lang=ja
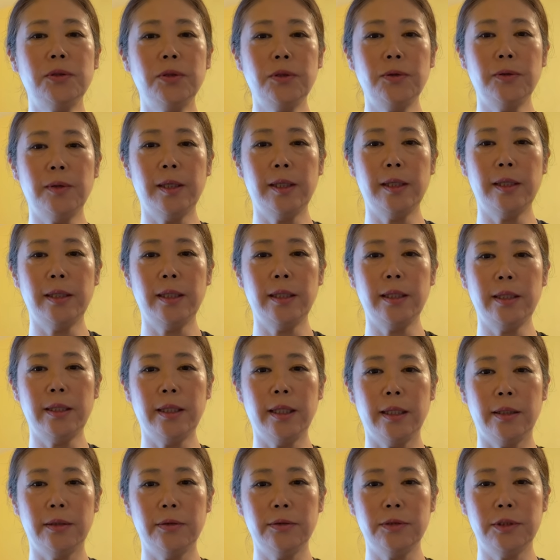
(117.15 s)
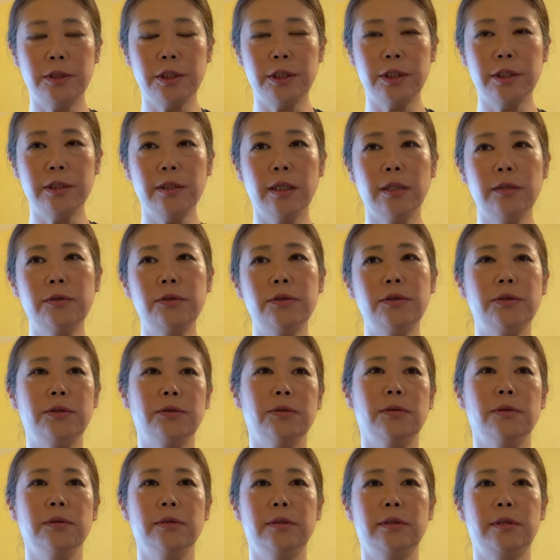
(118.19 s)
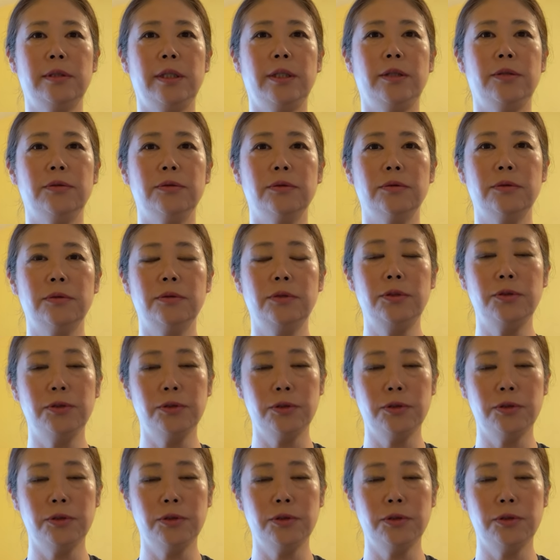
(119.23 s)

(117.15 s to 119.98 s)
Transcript: と言われてきている地震が来るぞっていうニュー